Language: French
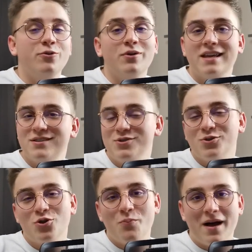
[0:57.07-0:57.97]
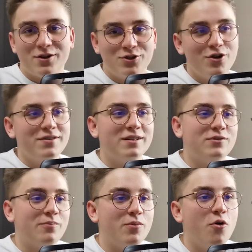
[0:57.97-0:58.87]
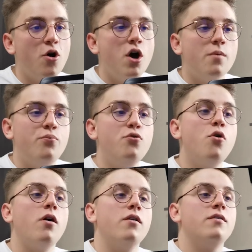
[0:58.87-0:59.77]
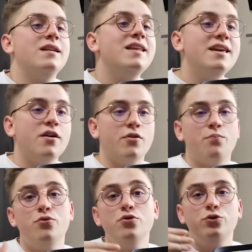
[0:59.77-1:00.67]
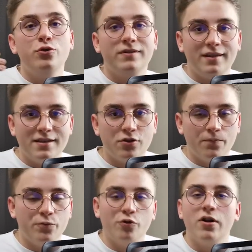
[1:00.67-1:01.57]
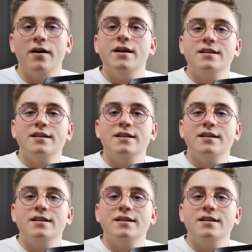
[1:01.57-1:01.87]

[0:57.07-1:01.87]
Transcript: Donc qu'est-ce que j'entends par jeune C'est tout simplement pour euh, les euh, plus de 13 ans. Donc voilà,